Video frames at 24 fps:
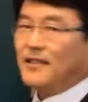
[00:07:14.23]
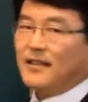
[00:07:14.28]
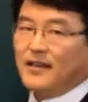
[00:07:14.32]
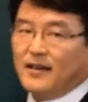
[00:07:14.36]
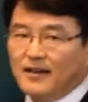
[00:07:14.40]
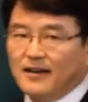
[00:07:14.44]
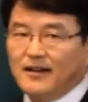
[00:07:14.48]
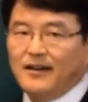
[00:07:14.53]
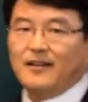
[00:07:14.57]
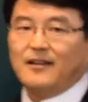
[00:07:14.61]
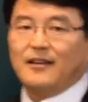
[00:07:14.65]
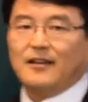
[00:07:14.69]

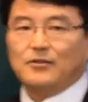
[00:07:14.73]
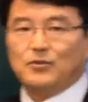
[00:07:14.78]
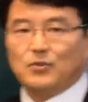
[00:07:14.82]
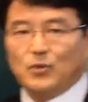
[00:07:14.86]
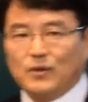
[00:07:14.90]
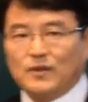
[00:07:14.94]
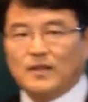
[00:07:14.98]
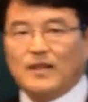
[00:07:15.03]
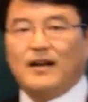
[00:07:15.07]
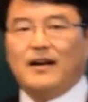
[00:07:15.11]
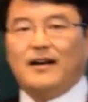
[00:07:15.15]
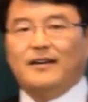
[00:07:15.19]
태어나는 게
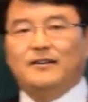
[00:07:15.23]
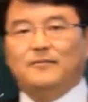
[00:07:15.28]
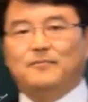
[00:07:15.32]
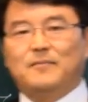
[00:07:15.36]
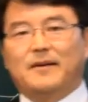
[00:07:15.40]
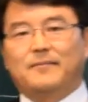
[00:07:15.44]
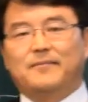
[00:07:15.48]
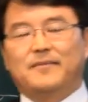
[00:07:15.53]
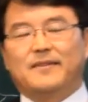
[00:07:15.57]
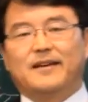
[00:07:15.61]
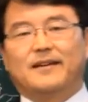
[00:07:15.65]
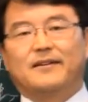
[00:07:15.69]
좋다 이
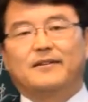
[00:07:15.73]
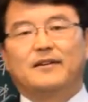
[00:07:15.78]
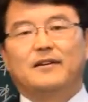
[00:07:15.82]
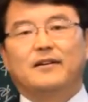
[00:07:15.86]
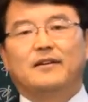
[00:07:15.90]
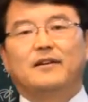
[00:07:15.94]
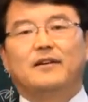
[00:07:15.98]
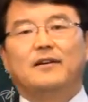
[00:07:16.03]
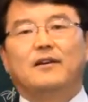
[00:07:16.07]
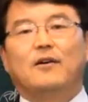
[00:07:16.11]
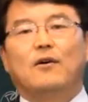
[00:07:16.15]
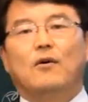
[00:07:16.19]
말입니다.
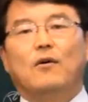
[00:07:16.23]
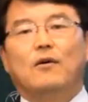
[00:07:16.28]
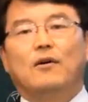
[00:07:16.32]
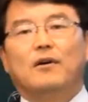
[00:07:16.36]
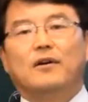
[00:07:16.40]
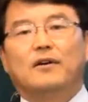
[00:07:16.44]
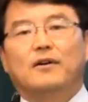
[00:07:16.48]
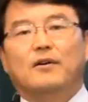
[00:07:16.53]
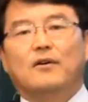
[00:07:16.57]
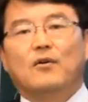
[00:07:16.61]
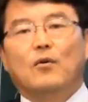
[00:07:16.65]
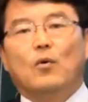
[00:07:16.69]

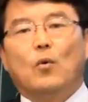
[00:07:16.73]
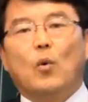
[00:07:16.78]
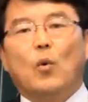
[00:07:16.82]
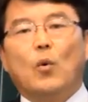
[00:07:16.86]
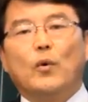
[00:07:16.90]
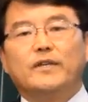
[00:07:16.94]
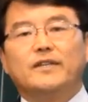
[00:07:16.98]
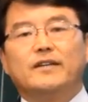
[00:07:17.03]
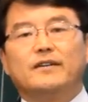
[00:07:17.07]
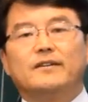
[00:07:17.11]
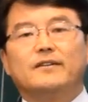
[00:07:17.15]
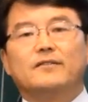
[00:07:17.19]

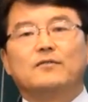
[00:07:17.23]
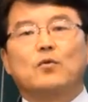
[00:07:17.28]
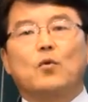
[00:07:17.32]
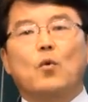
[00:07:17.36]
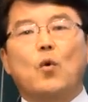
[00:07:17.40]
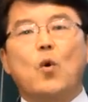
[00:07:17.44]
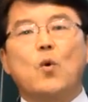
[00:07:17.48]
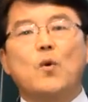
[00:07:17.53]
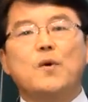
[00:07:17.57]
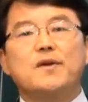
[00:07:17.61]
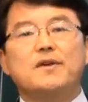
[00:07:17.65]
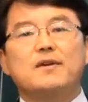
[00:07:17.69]
오전은
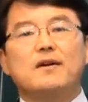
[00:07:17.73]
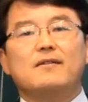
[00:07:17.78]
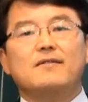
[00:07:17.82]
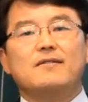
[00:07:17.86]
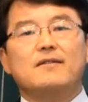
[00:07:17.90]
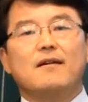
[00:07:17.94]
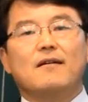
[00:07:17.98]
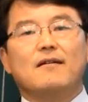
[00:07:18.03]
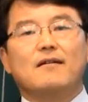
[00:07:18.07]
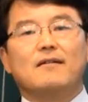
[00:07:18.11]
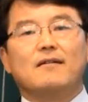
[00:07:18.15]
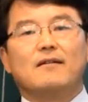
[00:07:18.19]

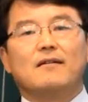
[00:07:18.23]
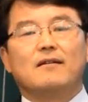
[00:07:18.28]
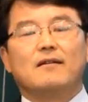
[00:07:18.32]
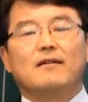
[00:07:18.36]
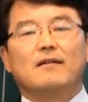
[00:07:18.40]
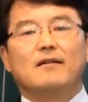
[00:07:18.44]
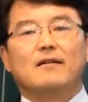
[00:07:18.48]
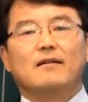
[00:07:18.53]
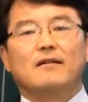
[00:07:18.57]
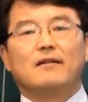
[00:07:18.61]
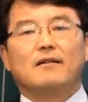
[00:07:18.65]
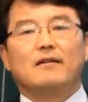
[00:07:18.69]
공격형,
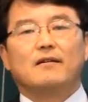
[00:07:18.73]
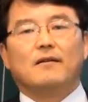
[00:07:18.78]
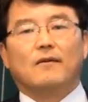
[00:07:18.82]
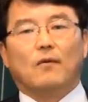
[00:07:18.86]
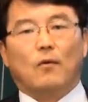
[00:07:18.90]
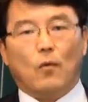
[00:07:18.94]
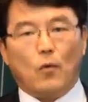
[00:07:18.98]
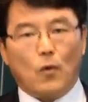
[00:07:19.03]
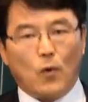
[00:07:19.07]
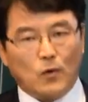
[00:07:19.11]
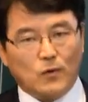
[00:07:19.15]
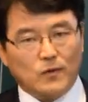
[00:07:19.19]

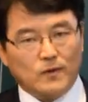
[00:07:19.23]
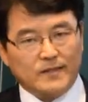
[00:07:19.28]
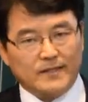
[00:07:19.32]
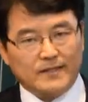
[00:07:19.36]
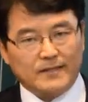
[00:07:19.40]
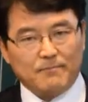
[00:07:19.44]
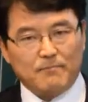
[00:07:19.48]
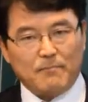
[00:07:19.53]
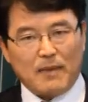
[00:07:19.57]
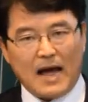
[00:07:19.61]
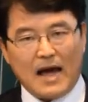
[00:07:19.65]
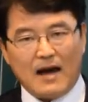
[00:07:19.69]

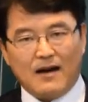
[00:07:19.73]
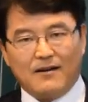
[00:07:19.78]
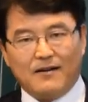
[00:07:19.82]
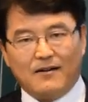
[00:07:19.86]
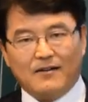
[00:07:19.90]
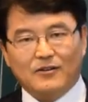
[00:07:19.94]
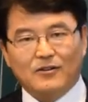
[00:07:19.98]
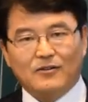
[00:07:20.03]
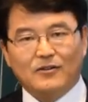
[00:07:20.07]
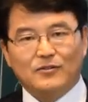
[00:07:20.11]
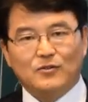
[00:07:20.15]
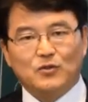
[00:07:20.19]
오후는
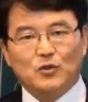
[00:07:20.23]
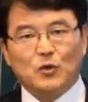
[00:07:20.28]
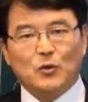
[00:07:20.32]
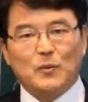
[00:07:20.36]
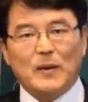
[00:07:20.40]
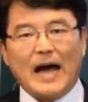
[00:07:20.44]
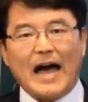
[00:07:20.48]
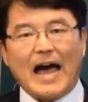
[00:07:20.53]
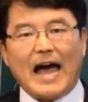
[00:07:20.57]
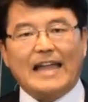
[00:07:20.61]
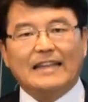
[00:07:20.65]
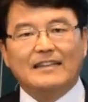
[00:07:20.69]
방어,
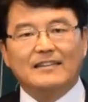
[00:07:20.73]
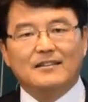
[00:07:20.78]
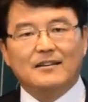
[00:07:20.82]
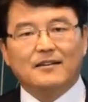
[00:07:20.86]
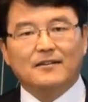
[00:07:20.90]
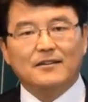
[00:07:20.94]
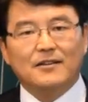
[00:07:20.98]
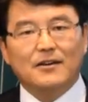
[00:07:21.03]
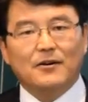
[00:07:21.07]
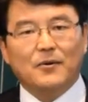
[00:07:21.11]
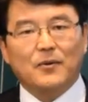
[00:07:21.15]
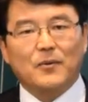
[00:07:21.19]
좀
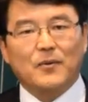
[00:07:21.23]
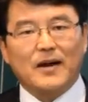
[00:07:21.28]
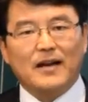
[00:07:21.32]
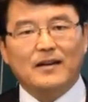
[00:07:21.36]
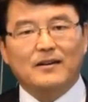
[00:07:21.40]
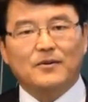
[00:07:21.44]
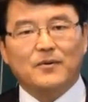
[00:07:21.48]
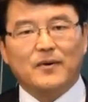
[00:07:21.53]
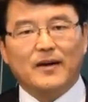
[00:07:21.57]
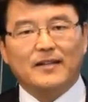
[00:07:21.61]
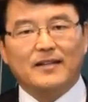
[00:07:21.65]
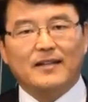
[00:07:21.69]
안정형으로
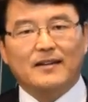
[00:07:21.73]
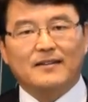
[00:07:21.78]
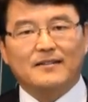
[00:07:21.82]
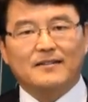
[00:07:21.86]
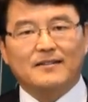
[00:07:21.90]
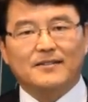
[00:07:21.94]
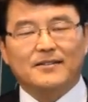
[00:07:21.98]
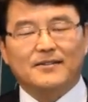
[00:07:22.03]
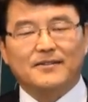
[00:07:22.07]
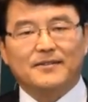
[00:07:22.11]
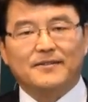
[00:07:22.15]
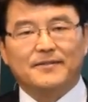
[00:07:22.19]
가려고 한다는
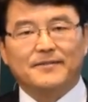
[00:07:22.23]
거죠.